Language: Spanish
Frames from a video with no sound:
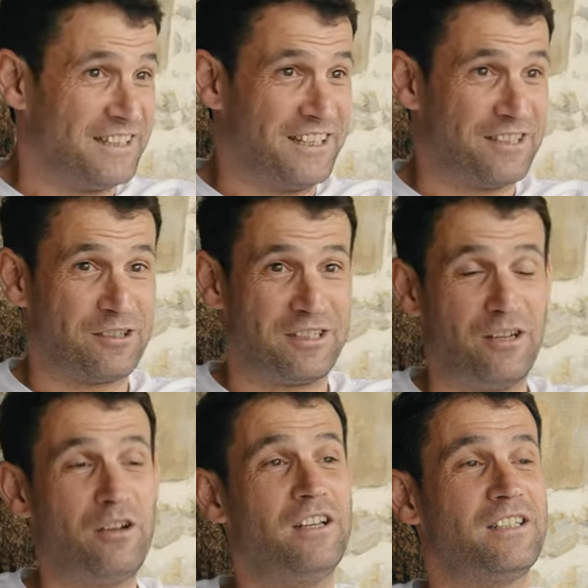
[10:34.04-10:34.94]
Eso sí,
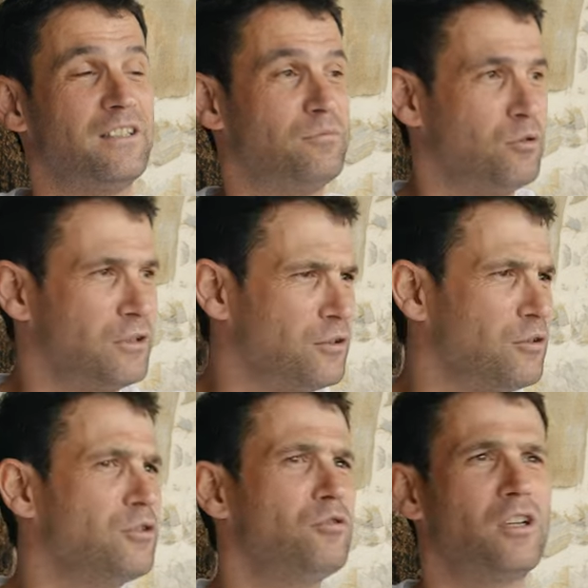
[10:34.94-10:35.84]
ay, esas botas
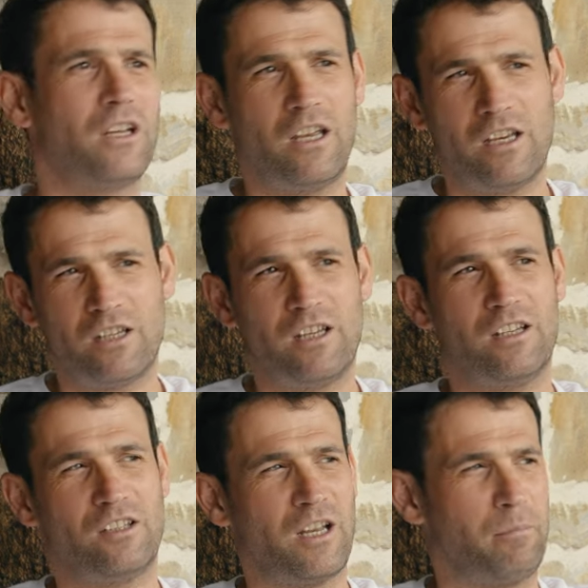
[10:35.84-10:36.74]
o eso no sé qué,
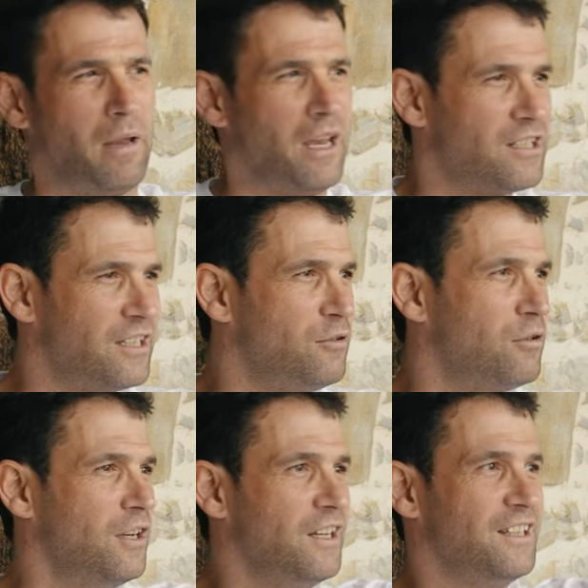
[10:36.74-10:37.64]
ese, GPS
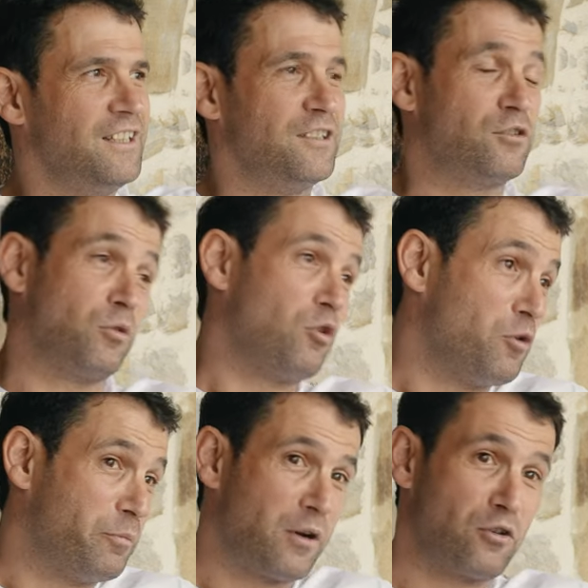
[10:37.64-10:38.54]
o... Sobre todo con
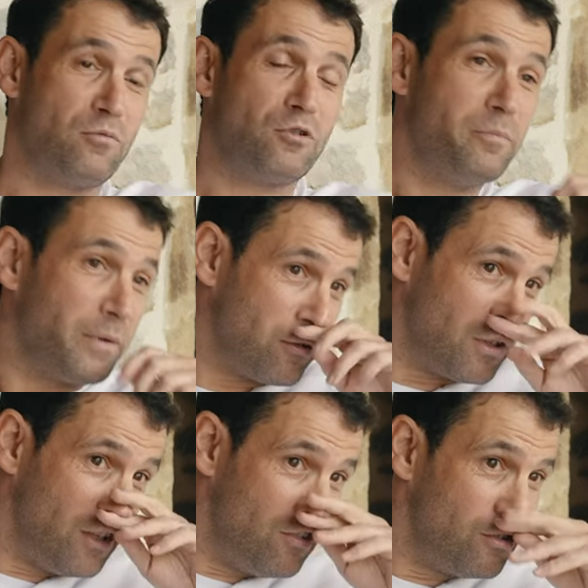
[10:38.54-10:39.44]
los perros, como son perros
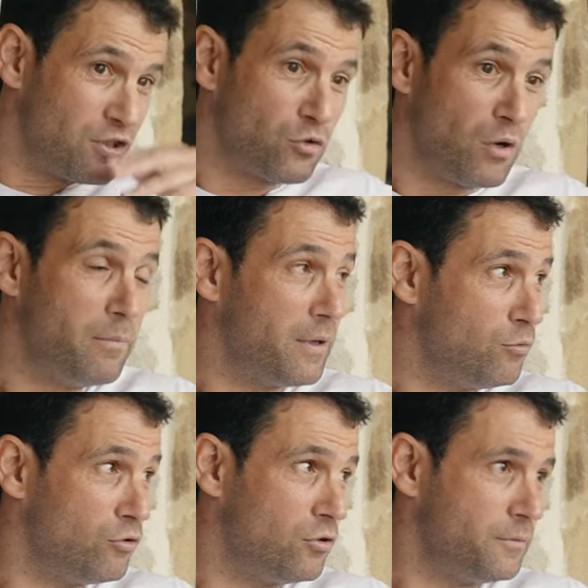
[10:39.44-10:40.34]
que no se suelen ver
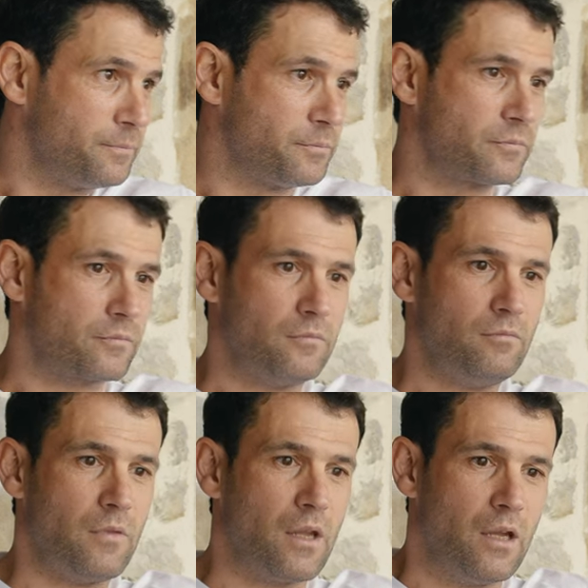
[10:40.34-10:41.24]
mucho,
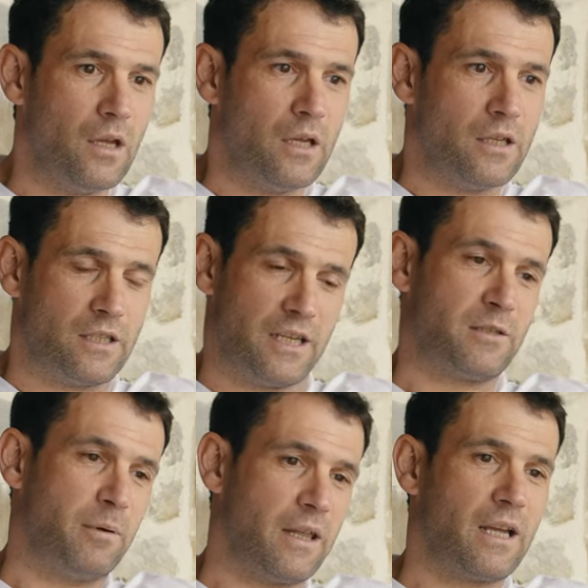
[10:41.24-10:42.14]
sí que
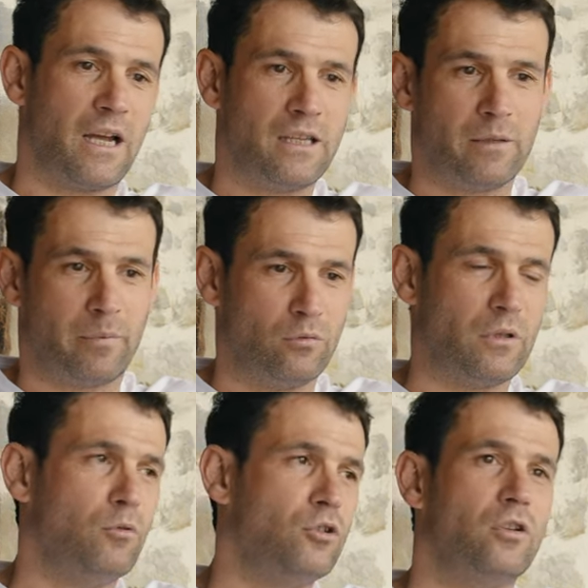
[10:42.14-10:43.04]
es verdad que la gente te
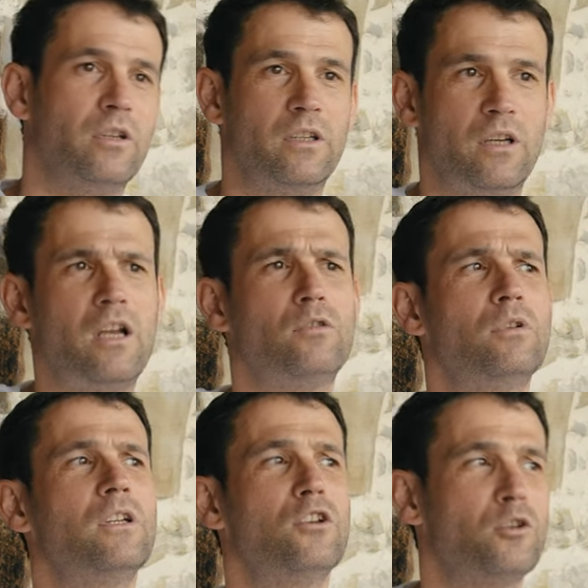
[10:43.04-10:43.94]
pregunta mucho y, ah, tú
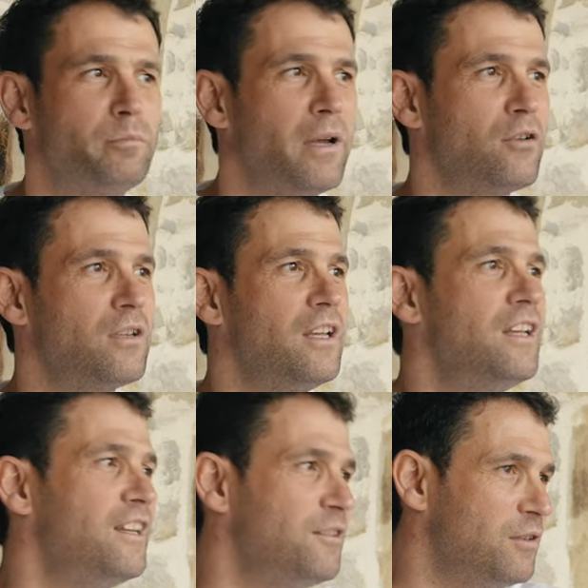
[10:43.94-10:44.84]
eres el de los perros
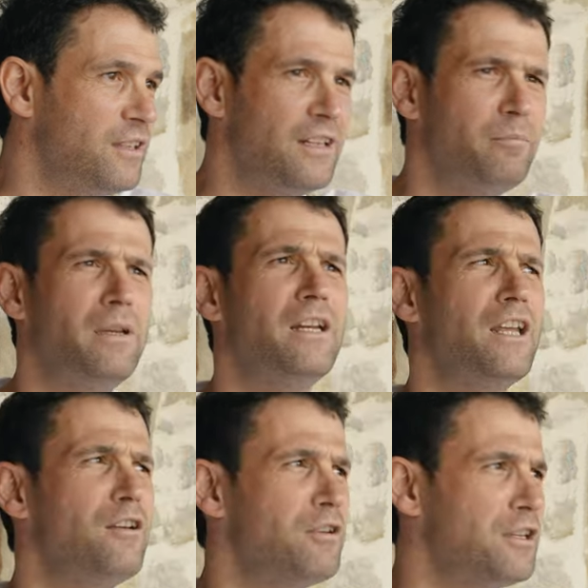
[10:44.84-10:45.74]
ahí, tú eres el
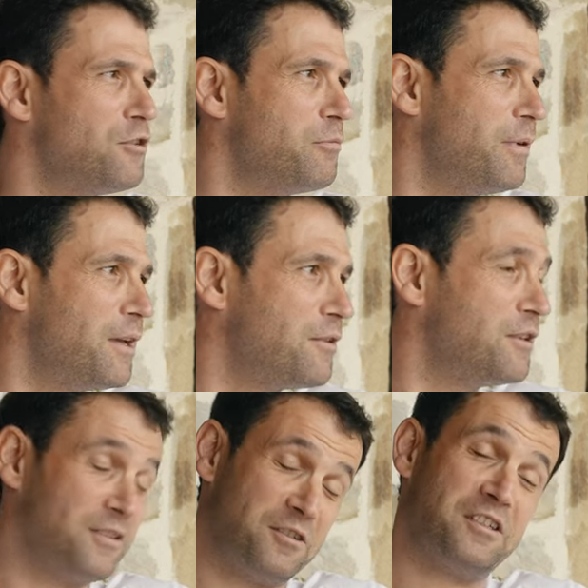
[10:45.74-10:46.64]
Pirineo que tiene esos perros,
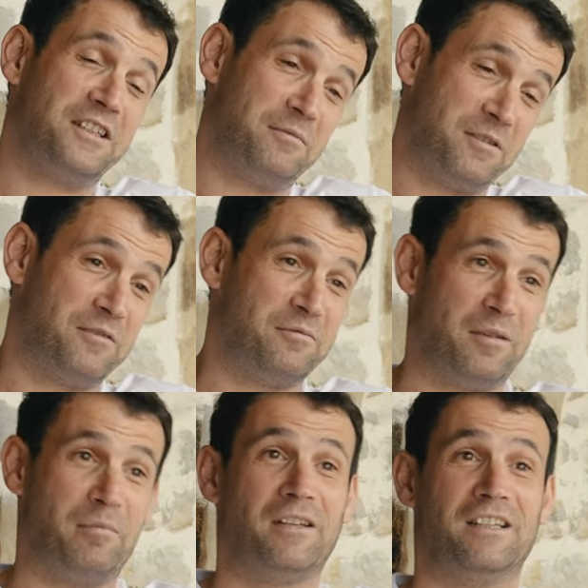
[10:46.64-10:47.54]
eso sí te,
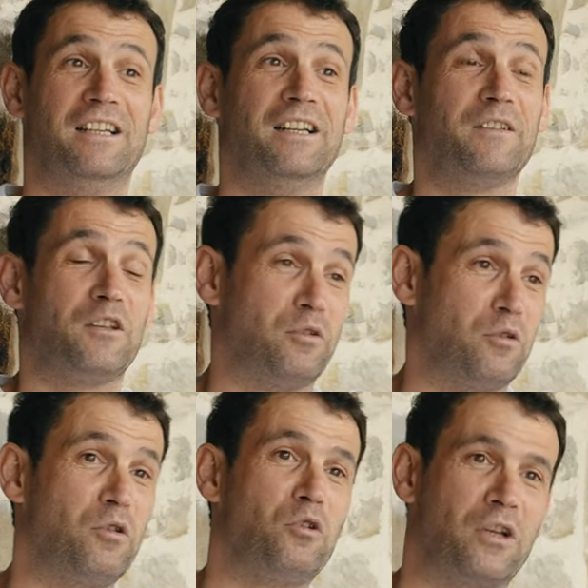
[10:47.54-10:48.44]
pasa. Sobre
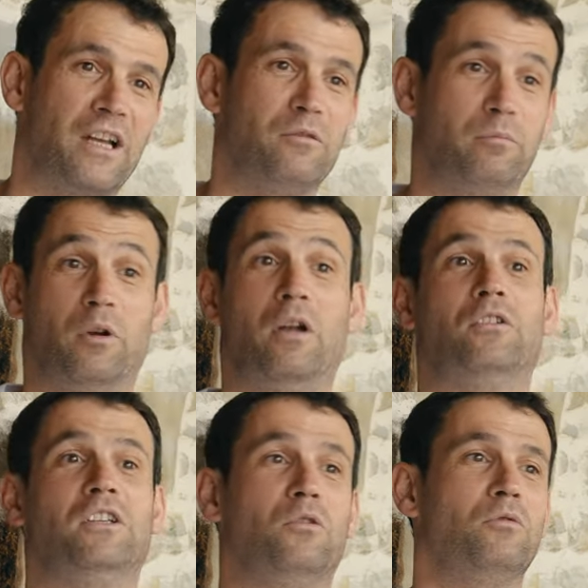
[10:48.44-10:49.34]
todo cuando te... Pero claro,
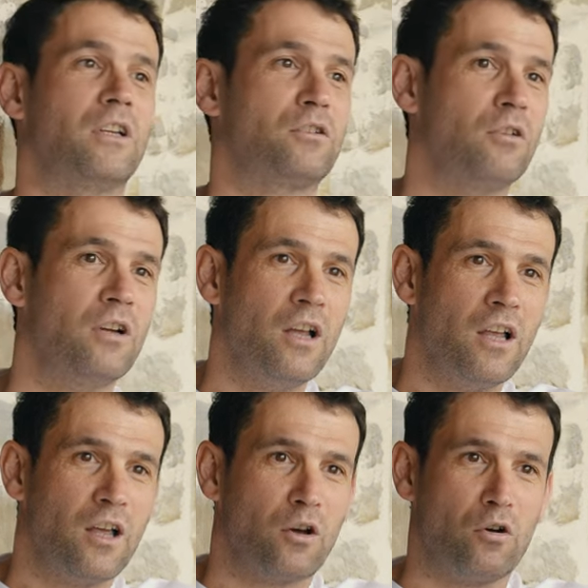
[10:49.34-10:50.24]
si te juntas con,
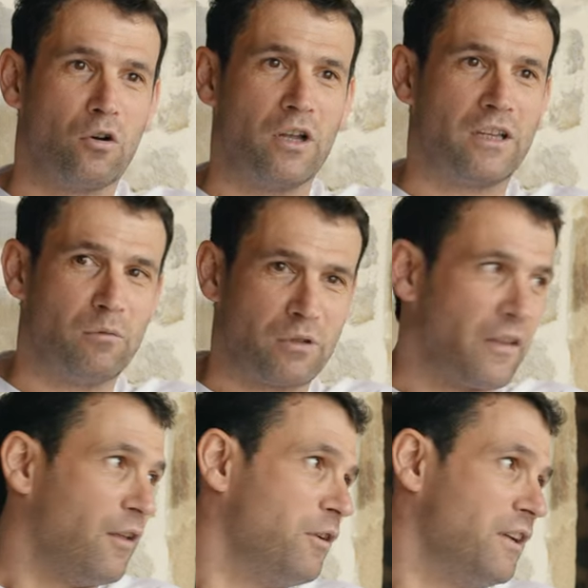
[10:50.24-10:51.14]
con colectivos de
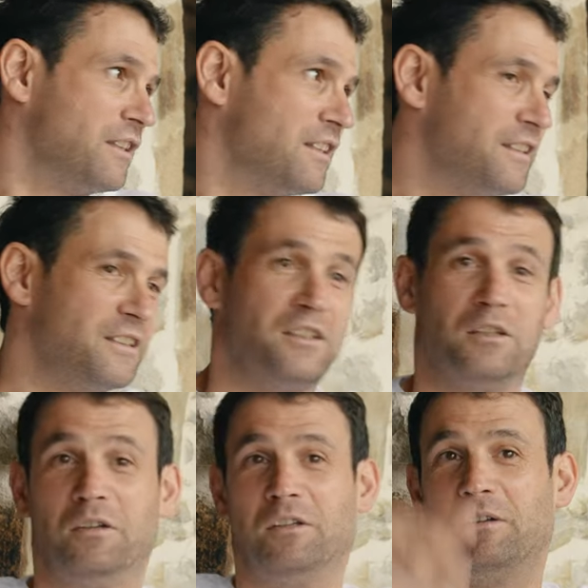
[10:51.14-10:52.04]
cazadores
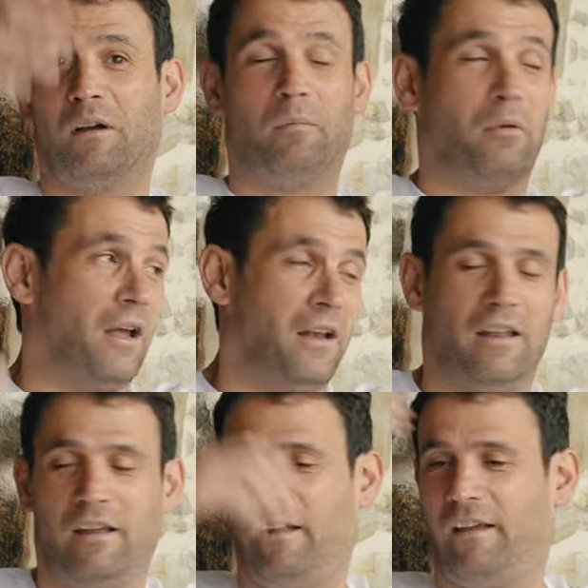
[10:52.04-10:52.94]
si te vas por ahí,
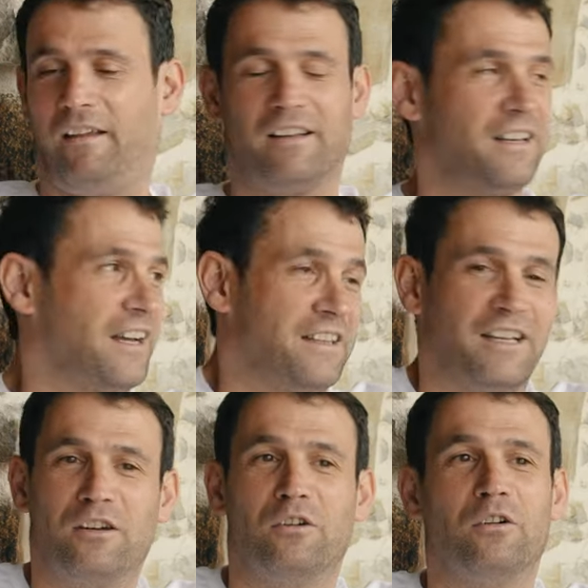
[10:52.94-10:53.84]
eh, la
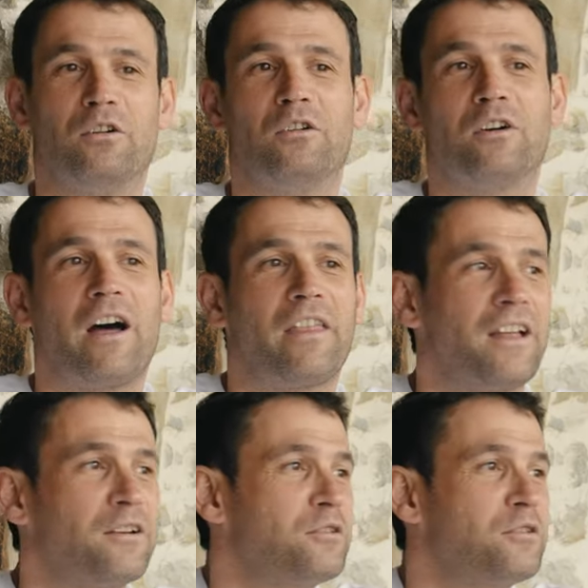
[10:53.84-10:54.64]
gente que no caza no